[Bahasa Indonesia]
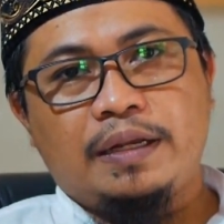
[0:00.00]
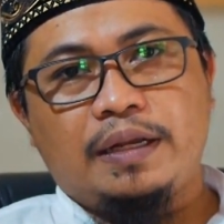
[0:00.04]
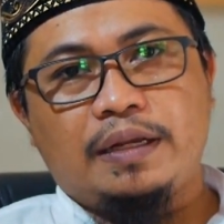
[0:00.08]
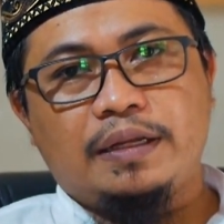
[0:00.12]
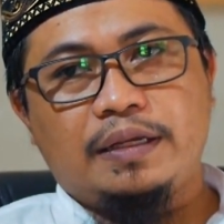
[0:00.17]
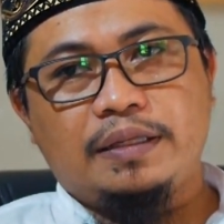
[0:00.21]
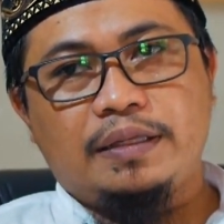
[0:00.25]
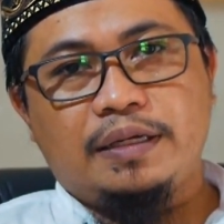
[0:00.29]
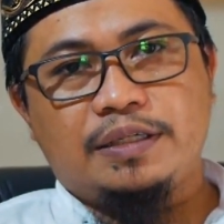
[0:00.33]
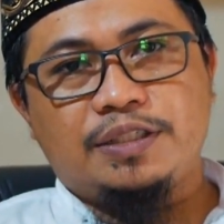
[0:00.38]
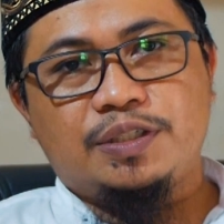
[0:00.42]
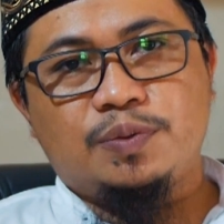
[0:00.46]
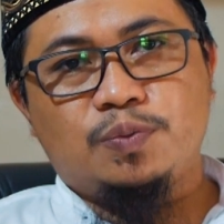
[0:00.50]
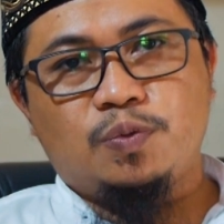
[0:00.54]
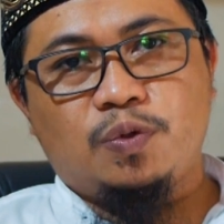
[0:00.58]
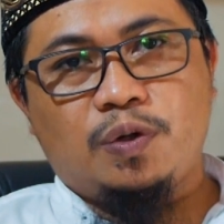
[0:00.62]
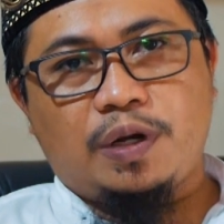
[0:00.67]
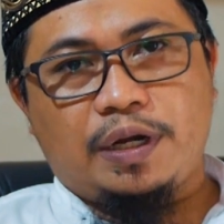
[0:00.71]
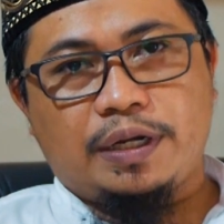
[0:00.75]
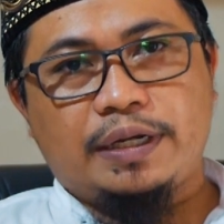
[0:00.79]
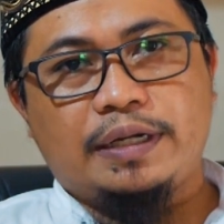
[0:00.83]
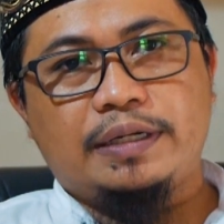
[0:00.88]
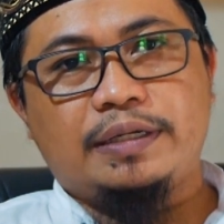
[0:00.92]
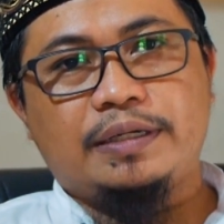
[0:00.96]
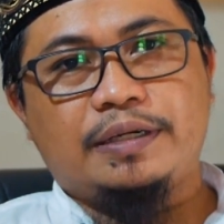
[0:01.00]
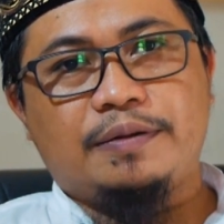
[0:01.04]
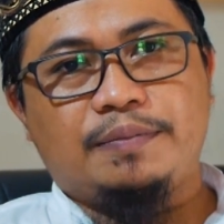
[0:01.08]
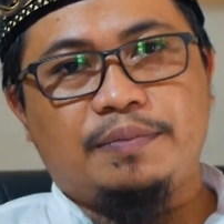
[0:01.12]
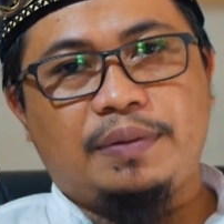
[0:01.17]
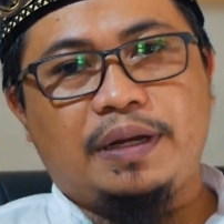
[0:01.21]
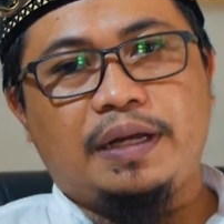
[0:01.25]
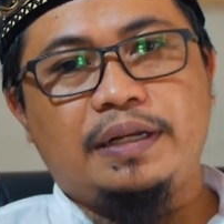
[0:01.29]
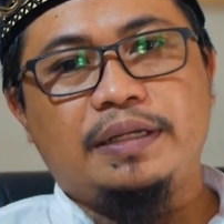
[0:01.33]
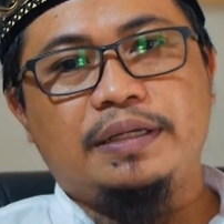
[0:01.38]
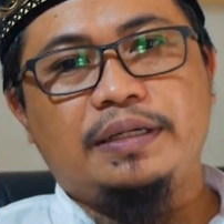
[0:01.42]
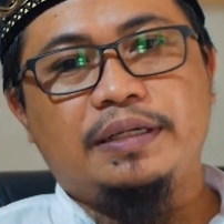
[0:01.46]
dan kita semua akan
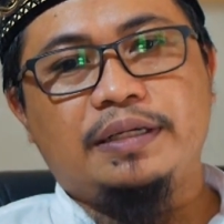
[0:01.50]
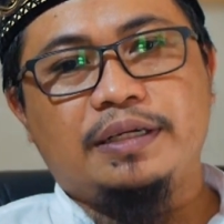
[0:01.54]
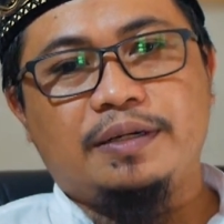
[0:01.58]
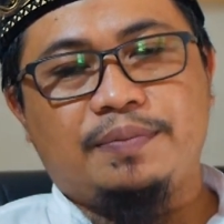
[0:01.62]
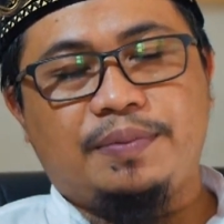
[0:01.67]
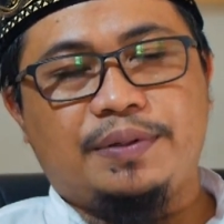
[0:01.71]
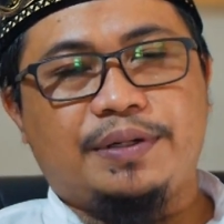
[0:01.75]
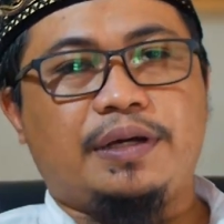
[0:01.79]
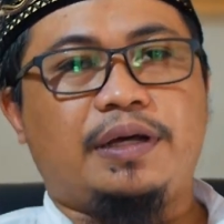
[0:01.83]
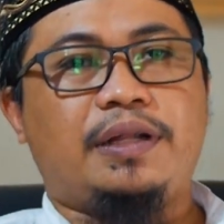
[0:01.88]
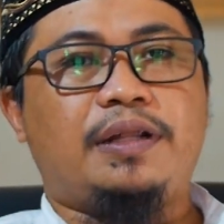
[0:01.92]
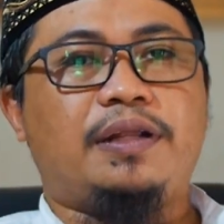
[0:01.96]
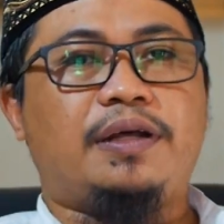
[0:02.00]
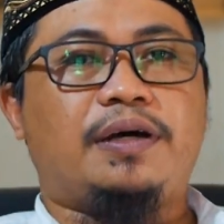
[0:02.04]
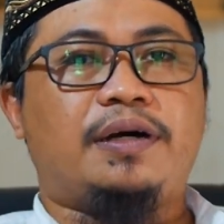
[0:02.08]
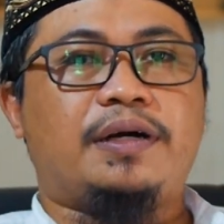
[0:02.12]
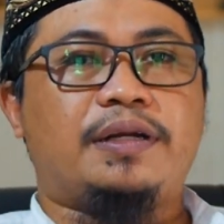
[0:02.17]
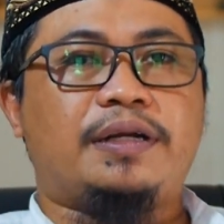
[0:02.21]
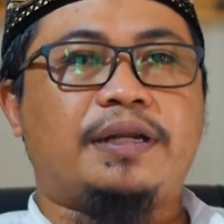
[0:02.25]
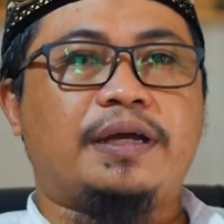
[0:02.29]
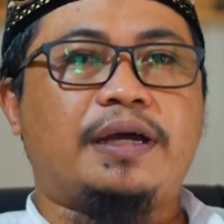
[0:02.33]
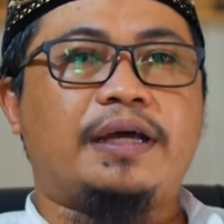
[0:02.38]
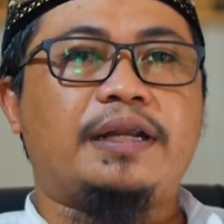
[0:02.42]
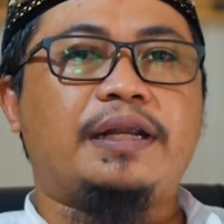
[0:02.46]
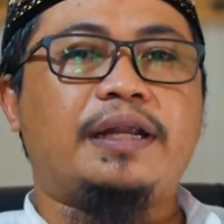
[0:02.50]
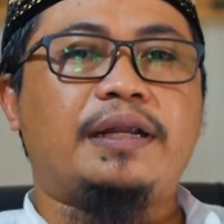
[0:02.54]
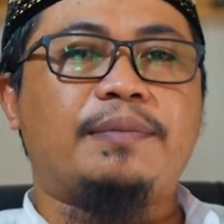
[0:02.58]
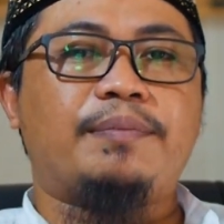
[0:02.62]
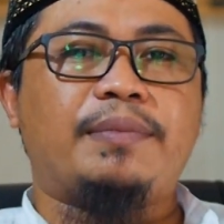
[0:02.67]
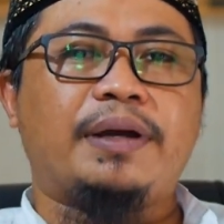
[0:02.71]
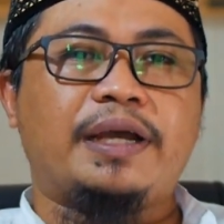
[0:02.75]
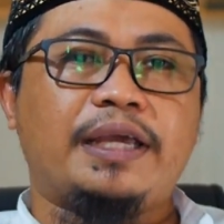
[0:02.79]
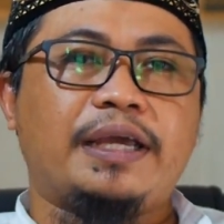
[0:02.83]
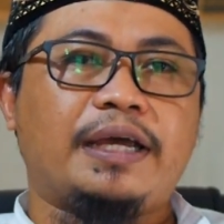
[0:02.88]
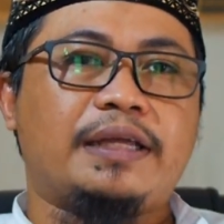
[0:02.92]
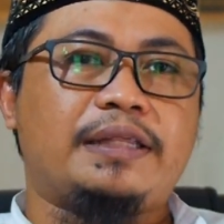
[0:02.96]
kembali kepada Allah dengan
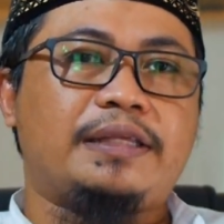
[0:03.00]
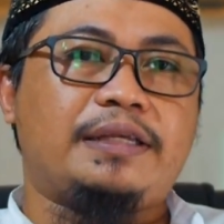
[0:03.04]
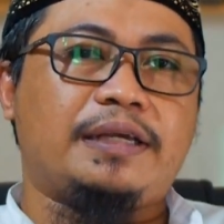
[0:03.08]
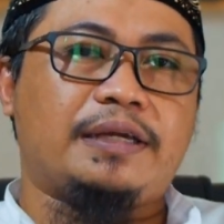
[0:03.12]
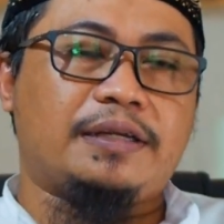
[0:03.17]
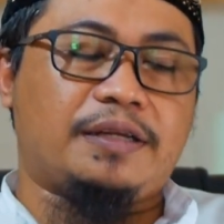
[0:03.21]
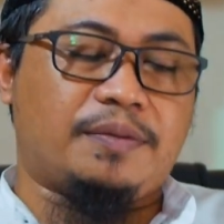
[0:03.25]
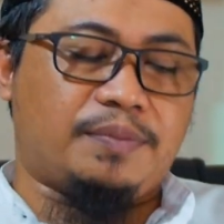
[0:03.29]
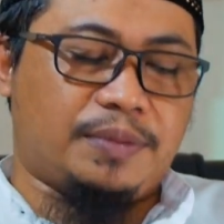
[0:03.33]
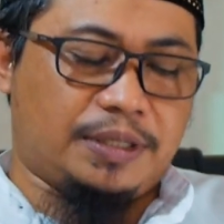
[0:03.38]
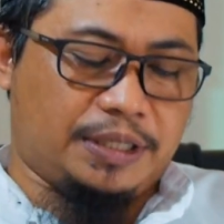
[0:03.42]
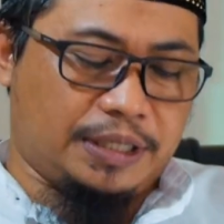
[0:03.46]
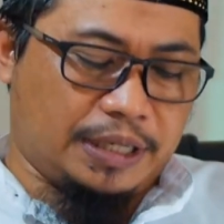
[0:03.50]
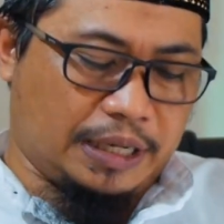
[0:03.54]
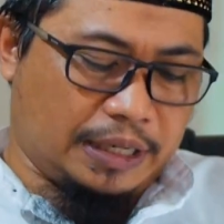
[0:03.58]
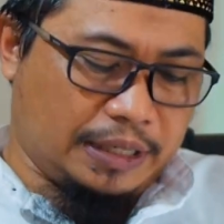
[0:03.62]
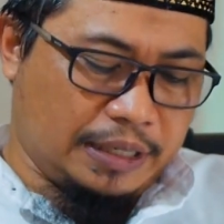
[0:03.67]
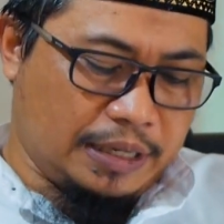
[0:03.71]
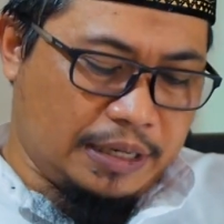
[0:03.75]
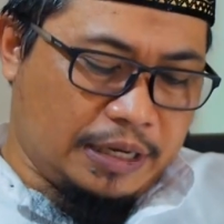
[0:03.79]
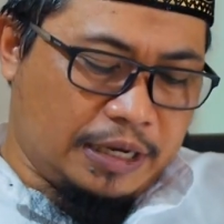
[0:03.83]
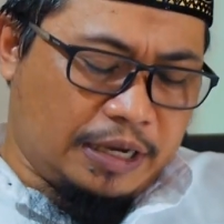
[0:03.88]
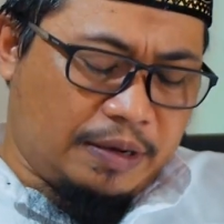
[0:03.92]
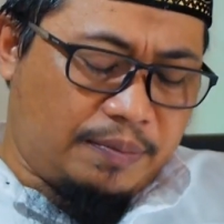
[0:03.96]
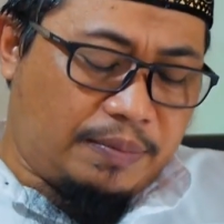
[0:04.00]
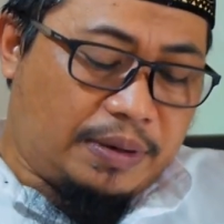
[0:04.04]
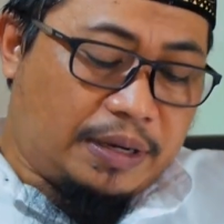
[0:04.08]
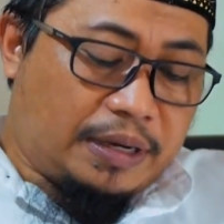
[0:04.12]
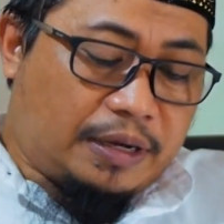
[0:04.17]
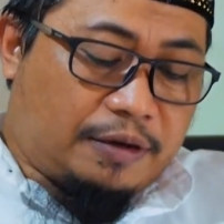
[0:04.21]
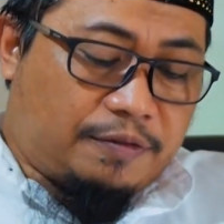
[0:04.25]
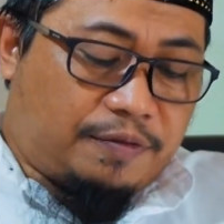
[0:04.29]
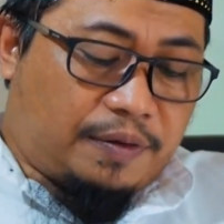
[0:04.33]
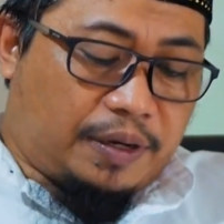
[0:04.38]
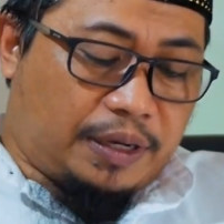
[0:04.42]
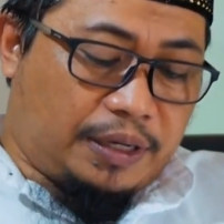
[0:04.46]
mengingat yang demikian
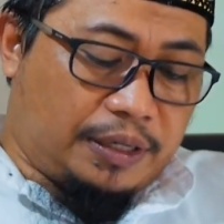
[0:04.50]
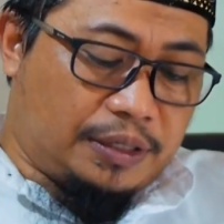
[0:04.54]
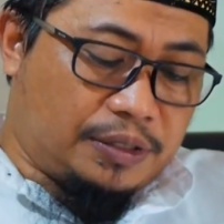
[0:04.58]
maka fa